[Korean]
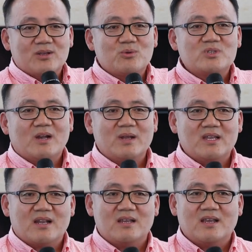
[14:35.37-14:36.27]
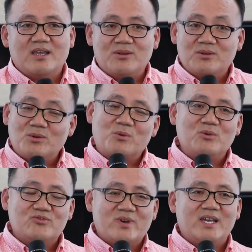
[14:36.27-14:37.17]
노사관계라든가 이런 건
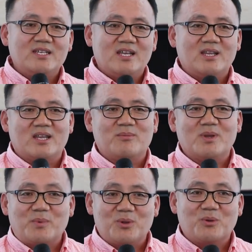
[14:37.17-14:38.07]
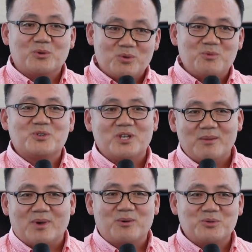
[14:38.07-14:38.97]
오늘 축하의 자리이기 때문에 별도로
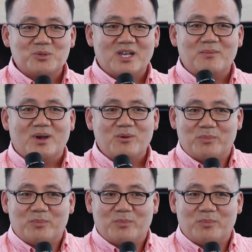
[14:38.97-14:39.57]
총무처장님하고 총장님하고